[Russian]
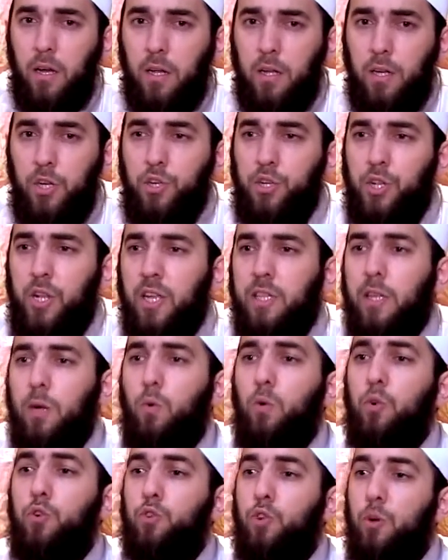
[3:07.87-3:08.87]
лишь для
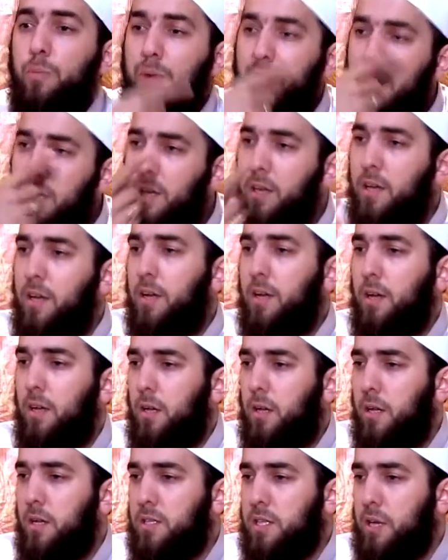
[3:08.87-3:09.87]
того, чтобы
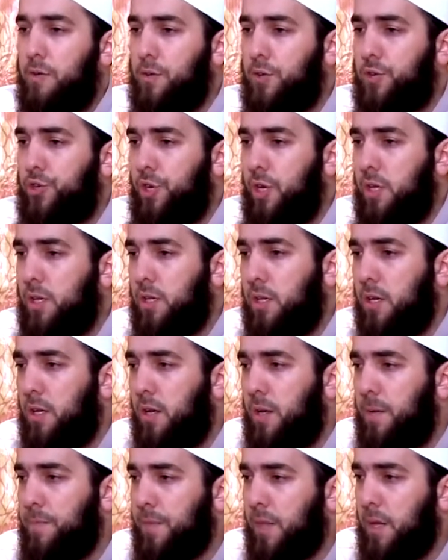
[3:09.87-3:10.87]
завершить
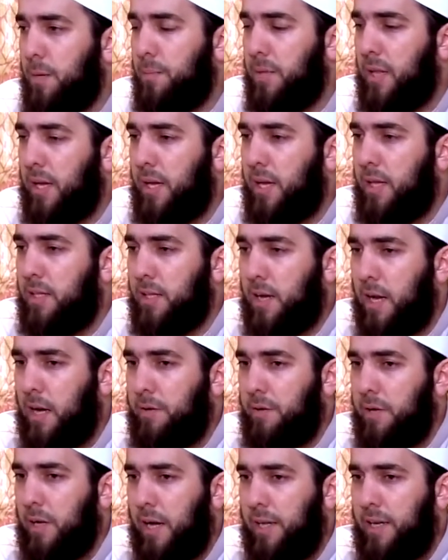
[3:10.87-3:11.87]
благие
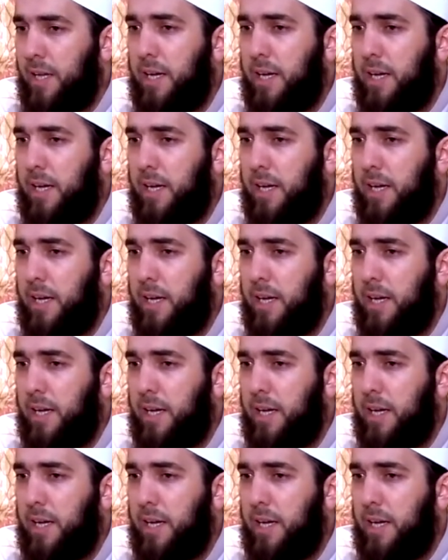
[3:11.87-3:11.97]
нравы. А